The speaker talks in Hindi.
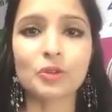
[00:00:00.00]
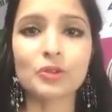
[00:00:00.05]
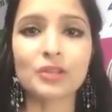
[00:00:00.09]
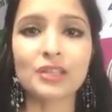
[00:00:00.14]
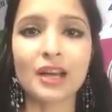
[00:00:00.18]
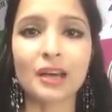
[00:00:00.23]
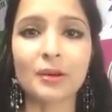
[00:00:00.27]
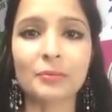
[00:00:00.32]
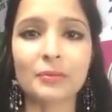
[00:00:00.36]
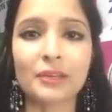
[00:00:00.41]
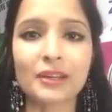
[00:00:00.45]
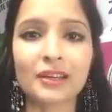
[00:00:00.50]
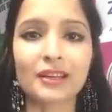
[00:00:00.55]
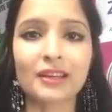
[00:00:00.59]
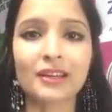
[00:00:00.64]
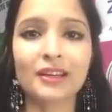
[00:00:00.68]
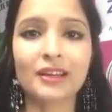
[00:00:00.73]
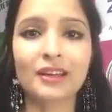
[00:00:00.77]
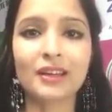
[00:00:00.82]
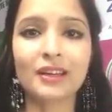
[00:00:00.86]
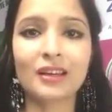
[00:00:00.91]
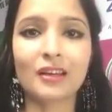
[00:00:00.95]
मधुर साहब ने
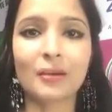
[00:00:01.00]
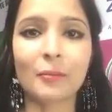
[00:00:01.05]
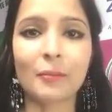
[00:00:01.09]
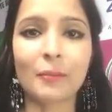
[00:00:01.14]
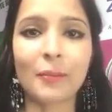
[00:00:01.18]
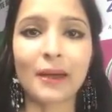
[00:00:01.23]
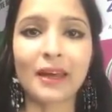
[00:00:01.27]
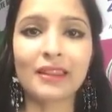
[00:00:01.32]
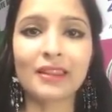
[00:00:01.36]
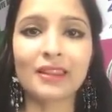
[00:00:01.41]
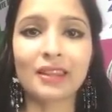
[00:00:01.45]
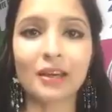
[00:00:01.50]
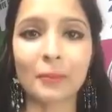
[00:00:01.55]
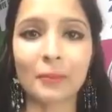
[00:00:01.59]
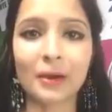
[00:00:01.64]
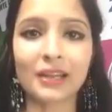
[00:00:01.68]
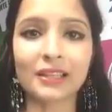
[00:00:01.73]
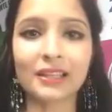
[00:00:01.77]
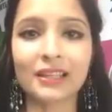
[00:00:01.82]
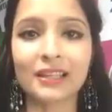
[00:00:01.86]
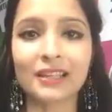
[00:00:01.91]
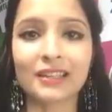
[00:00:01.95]
पेन
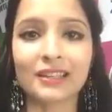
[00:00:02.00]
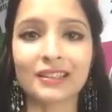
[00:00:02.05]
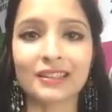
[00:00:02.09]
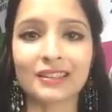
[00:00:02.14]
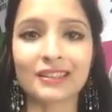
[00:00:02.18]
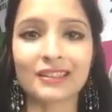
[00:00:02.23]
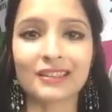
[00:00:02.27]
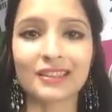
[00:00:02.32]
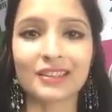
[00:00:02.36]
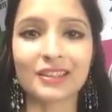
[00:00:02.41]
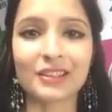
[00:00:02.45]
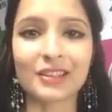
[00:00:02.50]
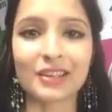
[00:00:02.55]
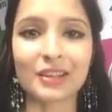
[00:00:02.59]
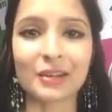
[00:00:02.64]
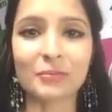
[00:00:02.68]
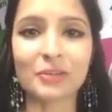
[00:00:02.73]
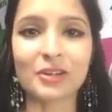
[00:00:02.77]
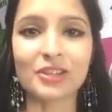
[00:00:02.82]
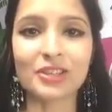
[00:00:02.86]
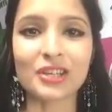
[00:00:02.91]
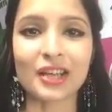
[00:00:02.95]
थमा दी
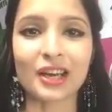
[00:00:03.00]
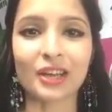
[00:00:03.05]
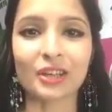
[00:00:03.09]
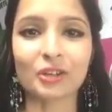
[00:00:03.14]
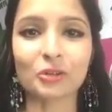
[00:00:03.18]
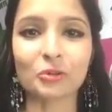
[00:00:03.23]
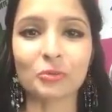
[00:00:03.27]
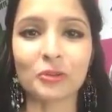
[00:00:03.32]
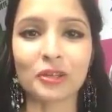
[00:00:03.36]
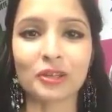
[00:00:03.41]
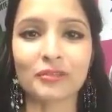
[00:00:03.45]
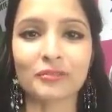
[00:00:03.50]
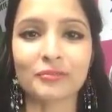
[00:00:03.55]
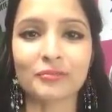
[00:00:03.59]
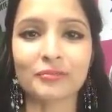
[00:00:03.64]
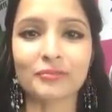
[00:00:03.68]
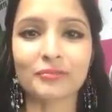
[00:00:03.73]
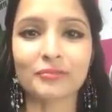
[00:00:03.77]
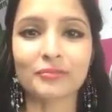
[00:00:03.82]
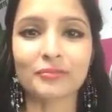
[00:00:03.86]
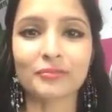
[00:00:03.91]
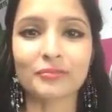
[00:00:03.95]
रमेश के हाथों में
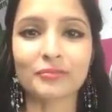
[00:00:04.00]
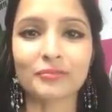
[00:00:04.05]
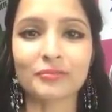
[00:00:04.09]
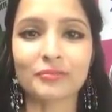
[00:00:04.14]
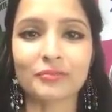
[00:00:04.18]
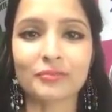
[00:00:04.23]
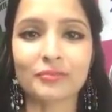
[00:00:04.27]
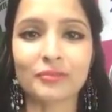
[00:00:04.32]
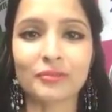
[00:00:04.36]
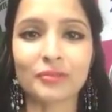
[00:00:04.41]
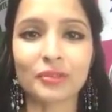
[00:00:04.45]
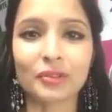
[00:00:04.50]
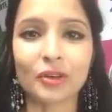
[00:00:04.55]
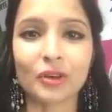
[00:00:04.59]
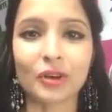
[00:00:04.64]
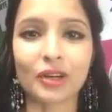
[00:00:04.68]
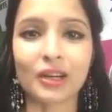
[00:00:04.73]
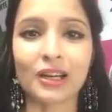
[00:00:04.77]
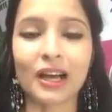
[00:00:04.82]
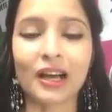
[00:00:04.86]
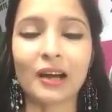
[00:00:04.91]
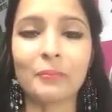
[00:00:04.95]

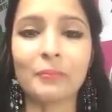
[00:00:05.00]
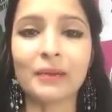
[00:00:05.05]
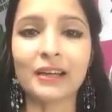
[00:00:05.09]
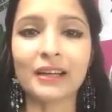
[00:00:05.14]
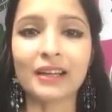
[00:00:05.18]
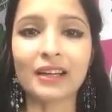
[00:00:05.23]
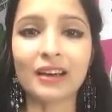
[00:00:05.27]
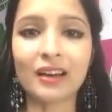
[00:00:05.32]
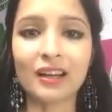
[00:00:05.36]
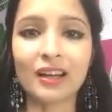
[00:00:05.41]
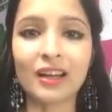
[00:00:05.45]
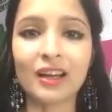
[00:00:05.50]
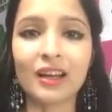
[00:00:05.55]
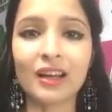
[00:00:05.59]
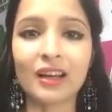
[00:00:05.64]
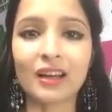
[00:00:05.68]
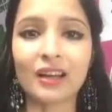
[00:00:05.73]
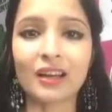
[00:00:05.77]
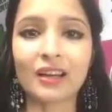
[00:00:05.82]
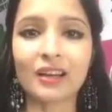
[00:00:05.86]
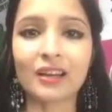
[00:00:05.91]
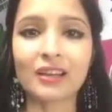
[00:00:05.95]
और कहा बेटा
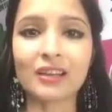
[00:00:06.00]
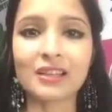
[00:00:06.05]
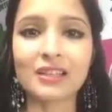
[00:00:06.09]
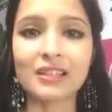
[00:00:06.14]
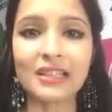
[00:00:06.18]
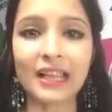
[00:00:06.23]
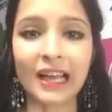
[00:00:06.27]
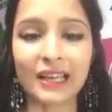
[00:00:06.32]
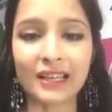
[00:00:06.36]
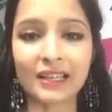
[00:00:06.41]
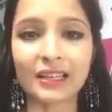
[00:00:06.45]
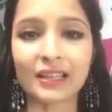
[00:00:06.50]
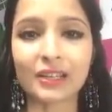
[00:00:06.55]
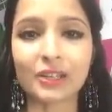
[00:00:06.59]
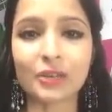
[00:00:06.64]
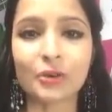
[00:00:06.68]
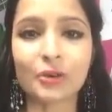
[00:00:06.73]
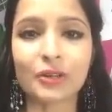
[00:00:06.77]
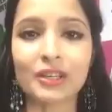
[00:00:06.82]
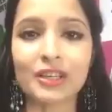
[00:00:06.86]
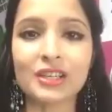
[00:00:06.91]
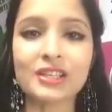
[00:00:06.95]
साइन
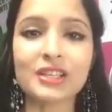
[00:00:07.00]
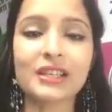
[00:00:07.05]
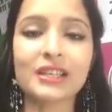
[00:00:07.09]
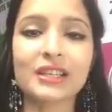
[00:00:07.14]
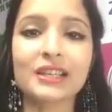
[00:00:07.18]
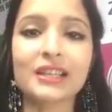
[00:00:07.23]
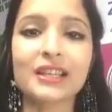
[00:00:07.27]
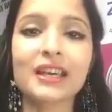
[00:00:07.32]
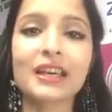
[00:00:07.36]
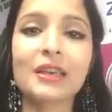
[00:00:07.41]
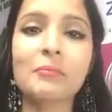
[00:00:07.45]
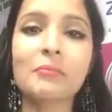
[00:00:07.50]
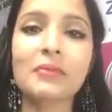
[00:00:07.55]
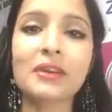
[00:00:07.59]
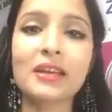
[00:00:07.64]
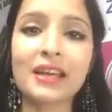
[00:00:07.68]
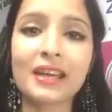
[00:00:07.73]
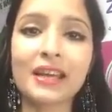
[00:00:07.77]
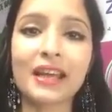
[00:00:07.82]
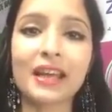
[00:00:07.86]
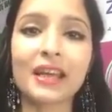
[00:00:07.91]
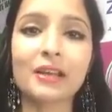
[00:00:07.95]
कर दे और नीचे लिख दे कि
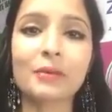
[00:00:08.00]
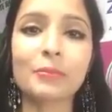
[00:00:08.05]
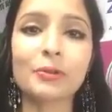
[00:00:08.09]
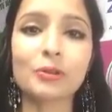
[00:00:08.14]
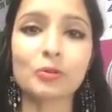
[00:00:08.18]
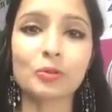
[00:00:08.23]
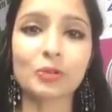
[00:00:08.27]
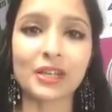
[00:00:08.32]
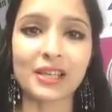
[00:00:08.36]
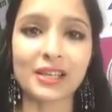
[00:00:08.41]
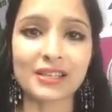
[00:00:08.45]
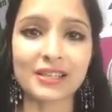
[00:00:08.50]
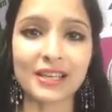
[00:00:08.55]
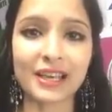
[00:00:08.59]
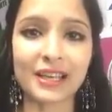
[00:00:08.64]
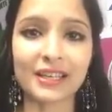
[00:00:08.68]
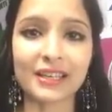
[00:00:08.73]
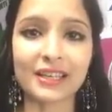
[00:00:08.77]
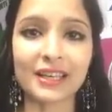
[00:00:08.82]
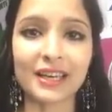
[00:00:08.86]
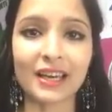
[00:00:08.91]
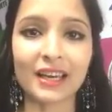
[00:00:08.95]
मेरे कहने पर तूने ये
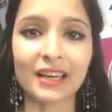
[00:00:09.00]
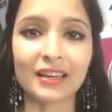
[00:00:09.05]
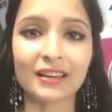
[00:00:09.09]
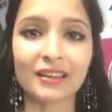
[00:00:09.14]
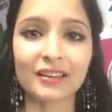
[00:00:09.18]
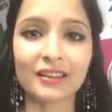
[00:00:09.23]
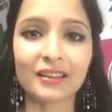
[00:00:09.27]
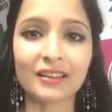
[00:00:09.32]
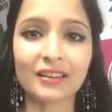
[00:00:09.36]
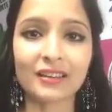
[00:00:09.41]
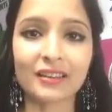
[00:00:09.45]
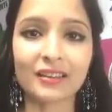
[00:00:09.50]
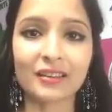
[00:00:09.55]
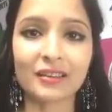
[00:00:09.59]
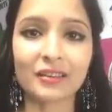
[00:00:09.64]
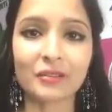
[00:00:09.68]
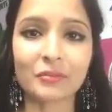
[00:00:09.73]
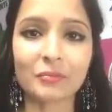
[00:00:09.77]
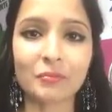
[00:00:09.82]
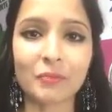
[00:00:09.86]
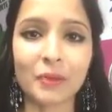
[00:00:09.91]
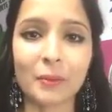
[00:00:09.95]
साइन किया है
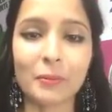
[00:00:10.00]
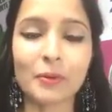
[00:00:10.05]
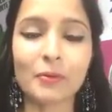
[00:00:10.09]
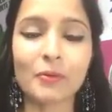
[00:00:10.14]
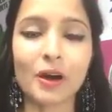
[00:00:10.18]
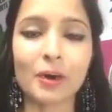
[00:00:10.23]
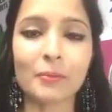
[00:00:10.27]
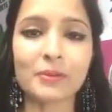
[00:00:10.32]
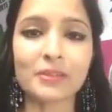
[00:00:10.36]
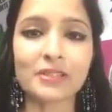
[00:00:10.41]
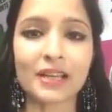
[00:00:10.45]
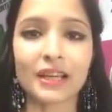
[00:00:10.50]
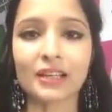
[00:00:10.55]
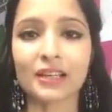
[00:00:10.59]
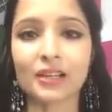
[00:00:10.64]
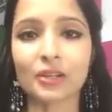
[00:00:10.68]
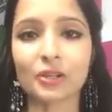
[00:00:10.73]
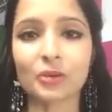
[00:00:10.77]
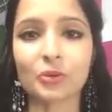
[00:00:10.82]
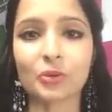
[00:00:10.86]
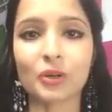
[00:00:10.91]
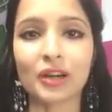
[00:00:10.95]
मैं भी वहां पर
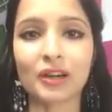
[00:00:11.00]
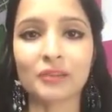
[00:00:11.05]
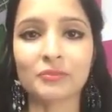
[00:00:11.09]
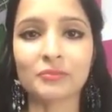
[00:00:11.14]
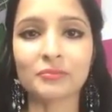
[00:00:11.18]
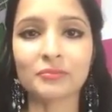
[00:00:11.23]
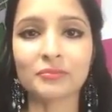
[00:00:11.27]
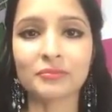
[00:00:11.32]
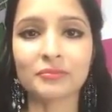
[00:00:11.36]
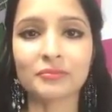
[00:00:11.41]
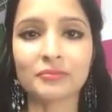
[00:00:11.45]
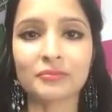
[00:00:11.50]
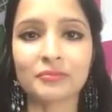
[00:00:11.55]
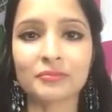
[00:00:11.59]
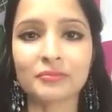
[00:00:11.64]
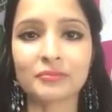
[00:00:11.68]
साइन कर दूंगा